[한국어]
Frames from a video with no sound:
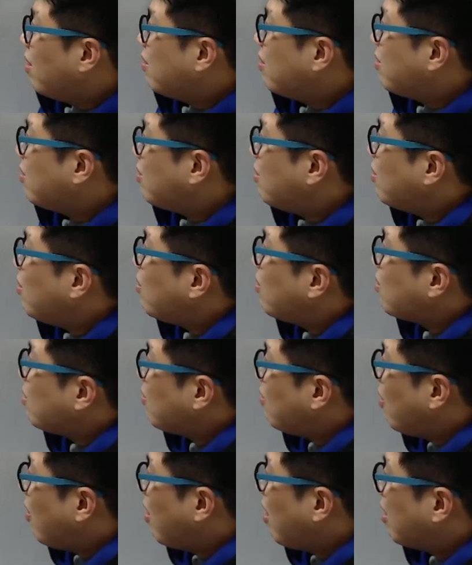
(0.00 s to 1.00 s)
그래서 그런
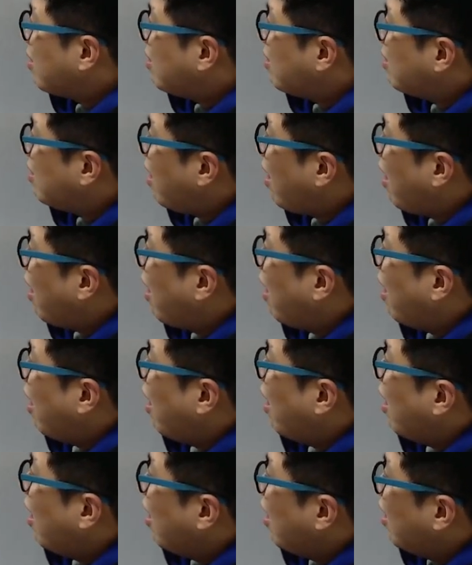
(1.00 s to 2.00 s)
것들과 같은데
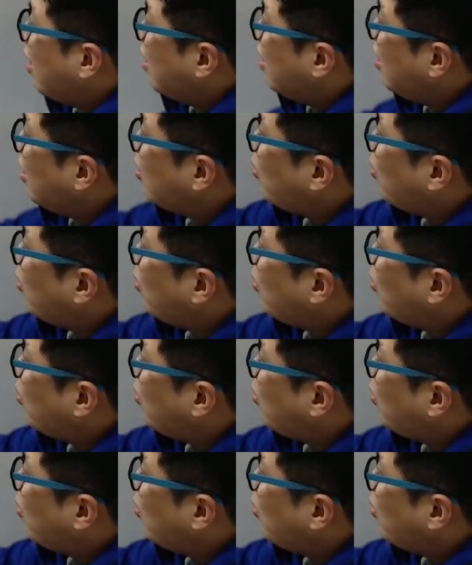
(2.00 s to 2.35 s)
이